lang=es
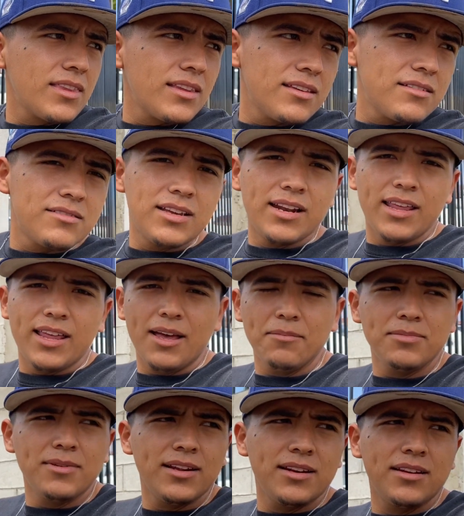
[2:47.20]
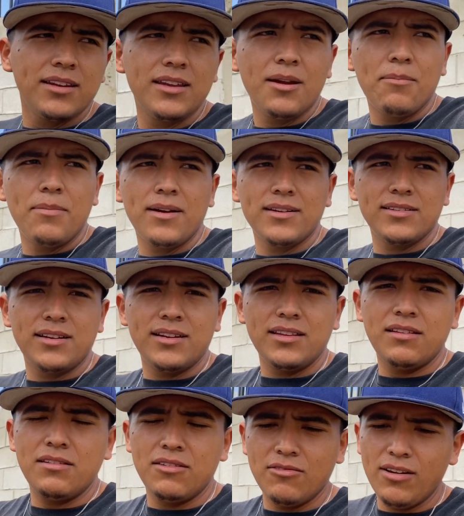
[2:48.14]
Se le adaptan y ya para que sean
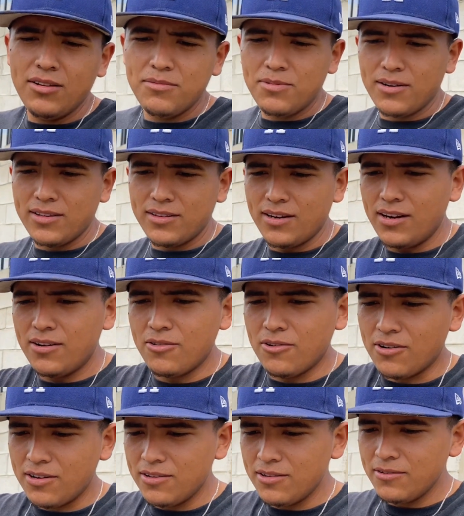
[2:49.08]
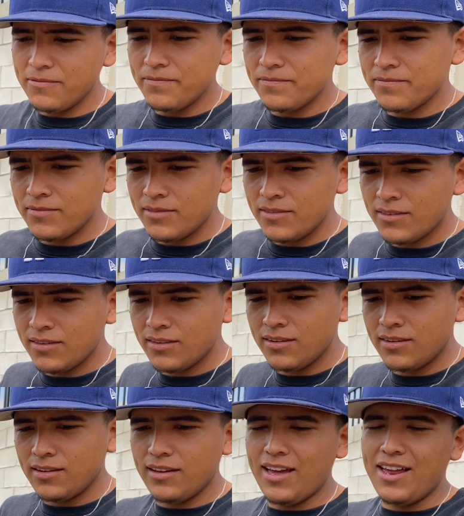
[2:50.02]
individuales porque trae el corrido.
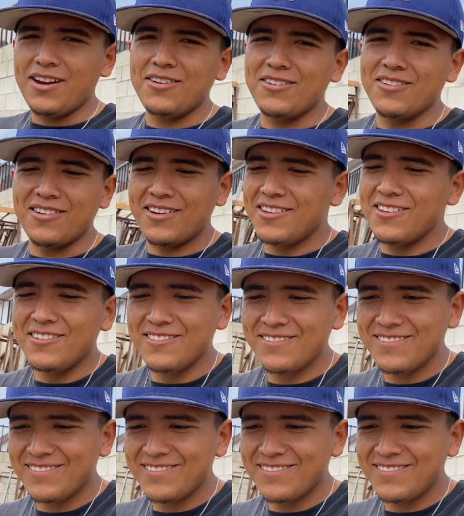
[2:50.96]
Al corrido.